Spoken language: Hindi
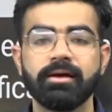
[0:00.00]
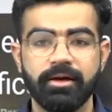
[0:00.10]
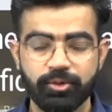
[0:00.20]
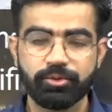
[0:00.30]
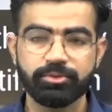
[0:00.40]

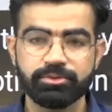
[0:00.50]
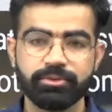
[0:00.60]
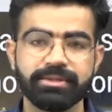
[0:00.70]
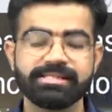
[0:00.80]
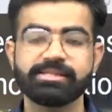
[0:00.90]
हेलो
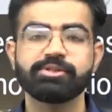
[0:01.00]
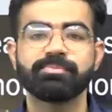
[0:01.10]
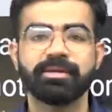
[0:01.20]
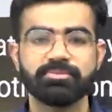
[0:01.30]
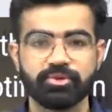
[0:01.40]
दोस्तों दिस इज़
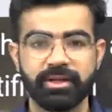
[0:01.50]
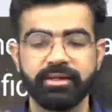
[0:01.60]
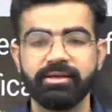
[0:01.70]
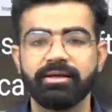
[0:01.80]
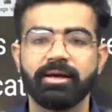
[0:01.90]
प्रेम
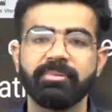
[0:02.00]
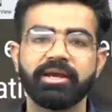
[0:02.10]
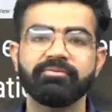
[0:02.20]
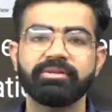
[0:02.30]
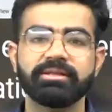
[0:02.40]
सुरानी
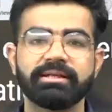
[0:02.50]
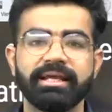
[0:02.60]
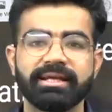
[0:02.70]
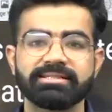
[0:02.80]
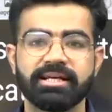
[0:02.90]
कमिंग अप विद द
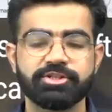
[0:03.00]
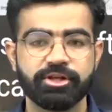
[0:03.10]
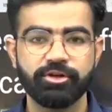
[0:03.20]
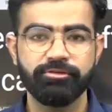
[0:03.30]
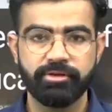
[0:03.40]
नेक्स्ट
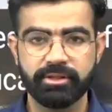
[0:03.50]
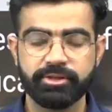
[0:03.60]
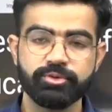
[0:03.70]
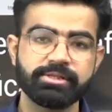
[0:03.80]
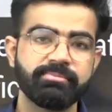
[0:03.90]
सेशन ऑफ आवर
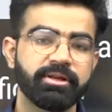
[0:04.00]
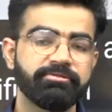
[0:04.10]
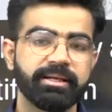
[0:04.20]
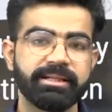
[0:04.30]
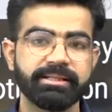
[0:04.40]
न्यूज़
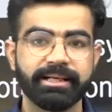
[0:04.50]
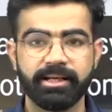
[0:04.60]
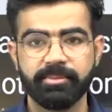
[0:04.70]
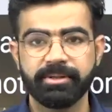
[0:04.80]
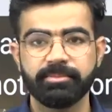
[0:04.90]
सिंप्लीफाइड
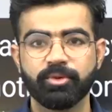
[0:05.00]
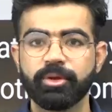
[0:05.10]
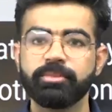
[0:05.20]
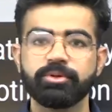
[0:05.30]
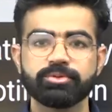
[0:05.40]
यहाँ पे हम
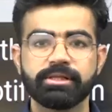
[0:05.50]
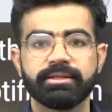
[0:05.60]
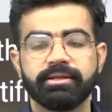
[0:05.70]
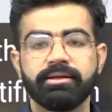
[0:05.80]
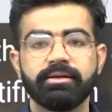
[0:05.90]
कोई भी न्यूज़
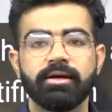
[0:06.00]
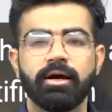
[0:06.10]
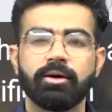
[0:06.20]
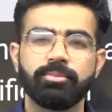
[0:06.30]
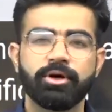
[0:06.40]
लेते हैं
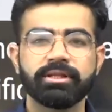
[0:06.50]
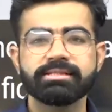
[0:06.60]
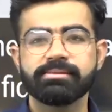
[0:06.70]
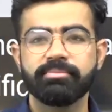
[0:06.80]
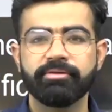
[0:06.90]
और बहुत ही
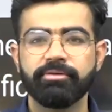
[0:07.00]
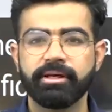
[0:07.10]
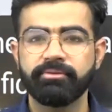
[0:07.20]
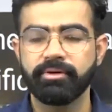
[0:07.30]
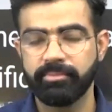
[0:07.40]

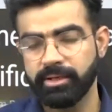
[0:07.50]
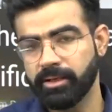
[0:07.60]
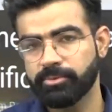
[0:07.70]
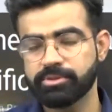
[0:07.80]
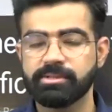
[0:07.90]
सिंप्लीफाइड वे में
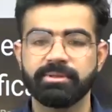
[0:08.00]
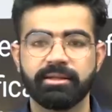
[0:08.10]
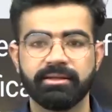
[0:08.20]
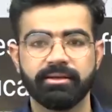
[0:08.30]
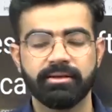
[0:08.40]
आपको
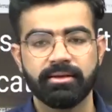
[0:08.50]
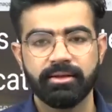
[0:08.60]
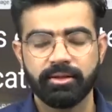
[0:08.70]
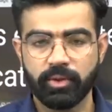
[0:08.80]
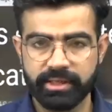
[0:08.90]
समझाते हैं
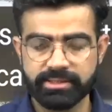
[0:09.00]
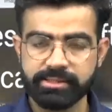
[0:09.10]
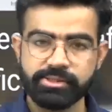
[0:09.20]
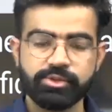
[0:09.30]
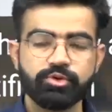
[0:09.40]
तो आज
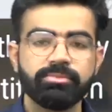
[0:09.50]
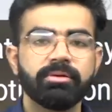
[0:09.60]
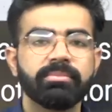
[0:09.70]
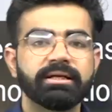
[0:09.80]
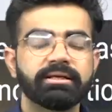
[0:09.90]
की इस न्यूज़ में
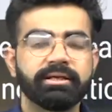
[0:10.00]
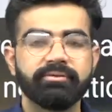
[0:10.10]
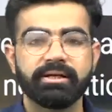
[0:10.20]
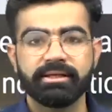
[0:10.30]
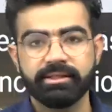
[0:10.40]
हम बात करने
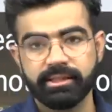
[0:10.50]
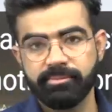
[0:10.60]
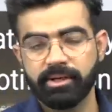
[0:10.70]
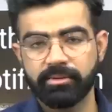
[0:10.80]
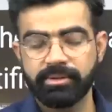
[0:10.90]
वाले हैं
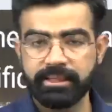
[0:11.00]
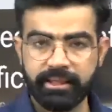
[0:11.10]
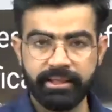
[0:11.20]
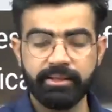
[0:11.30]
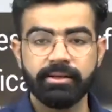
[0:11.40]
दीपार बिल
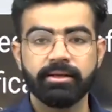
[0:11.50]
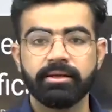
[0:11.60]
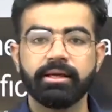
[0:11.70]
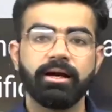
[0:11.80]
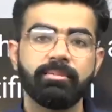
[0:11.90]
की
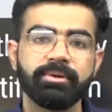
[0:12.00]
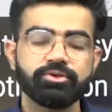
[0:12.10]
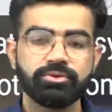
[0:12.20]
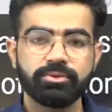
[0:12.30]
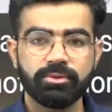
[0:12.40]
यहाँ पे
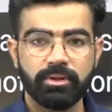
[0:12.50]
जो